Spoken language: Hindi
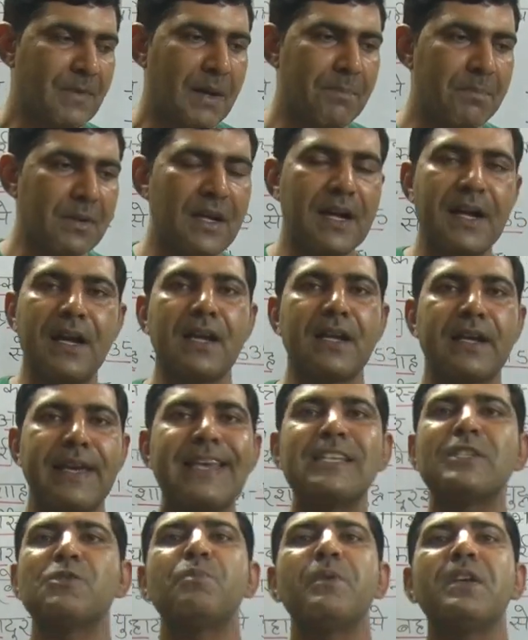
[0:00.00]
आपका
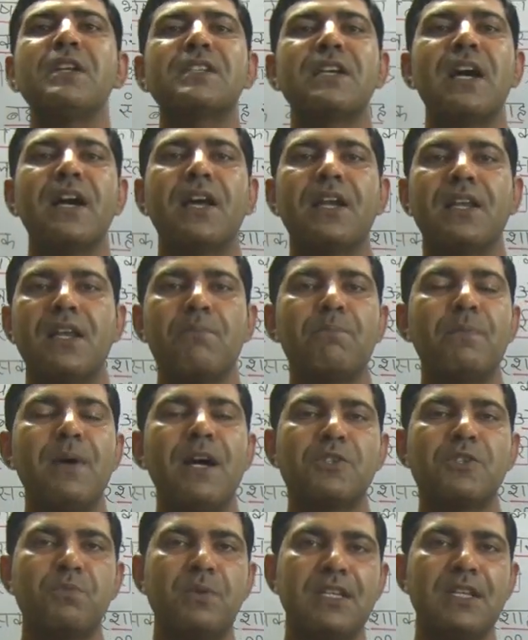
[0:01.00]
कैस्पियन सागर के
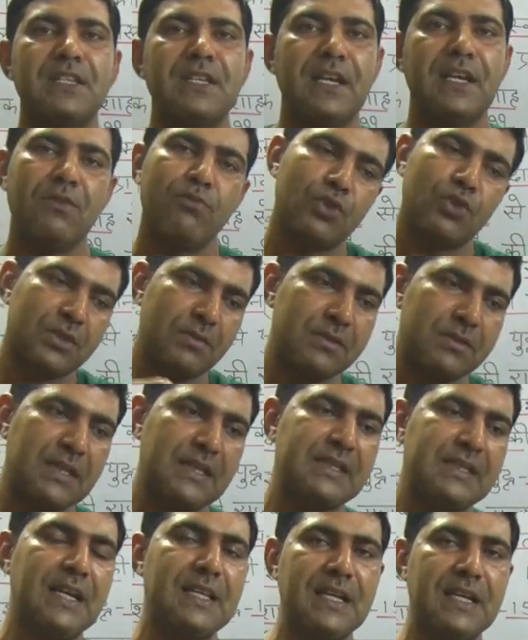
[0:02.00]
पास पड़ता है वो सबसे
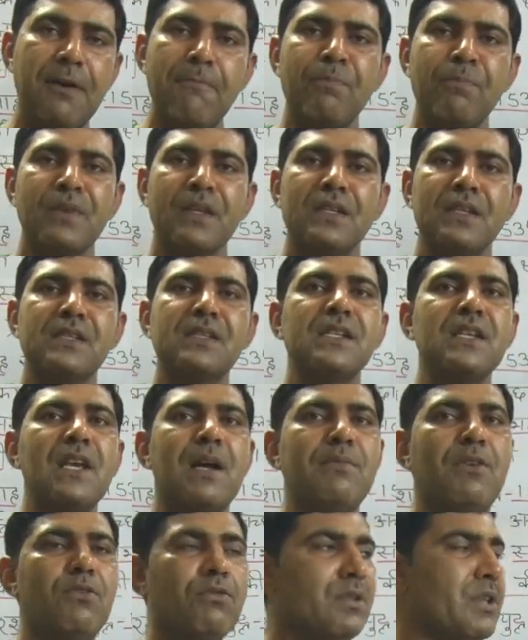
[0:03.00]
ज़्यादा सिया
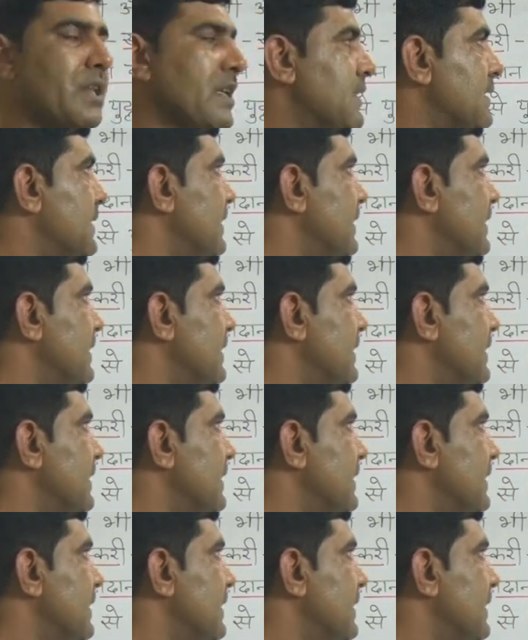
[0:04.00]
बहुल देश